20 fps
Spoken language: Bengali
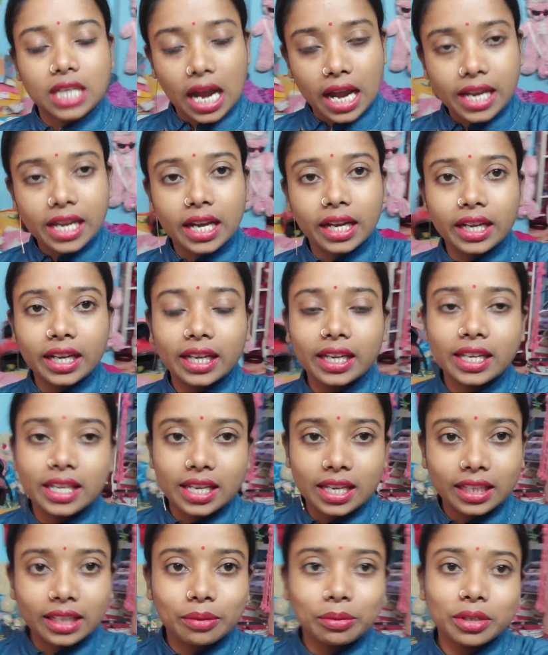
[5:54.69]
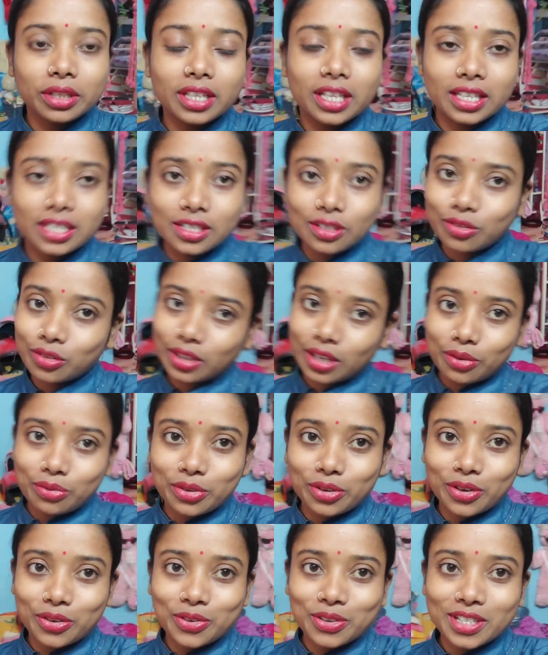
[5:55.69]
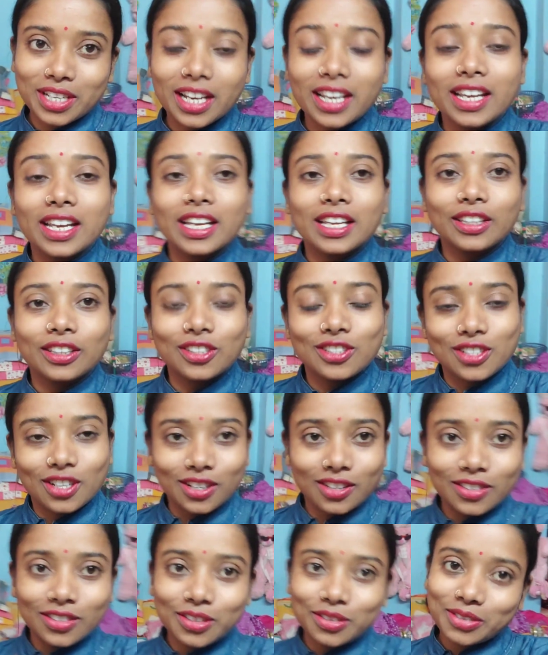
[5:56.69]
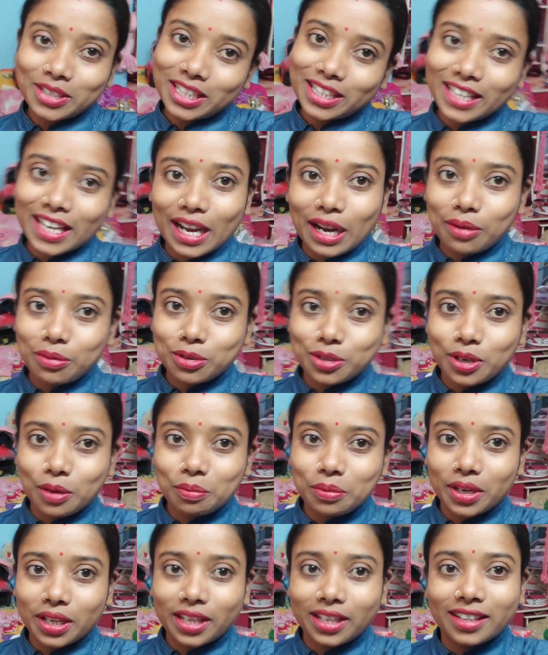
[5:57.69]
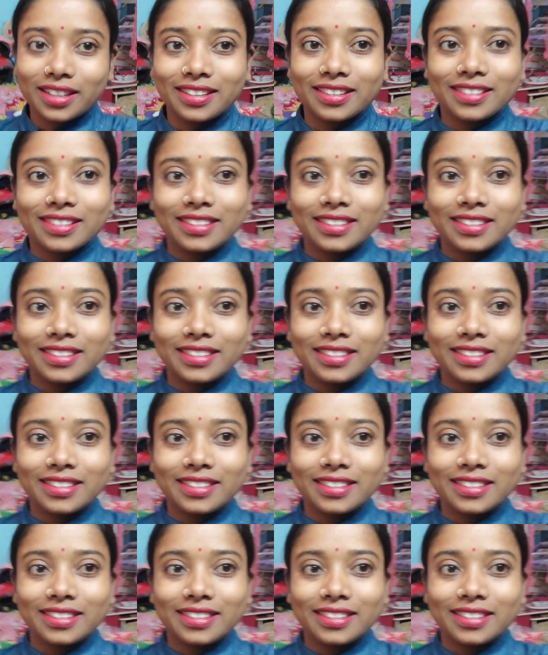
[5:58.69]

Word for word: যাই আগে গিয়ে তারপরে দেখছি কোথায় ফোটানো যায় চলো তোমাদের দেখাবো সবটাই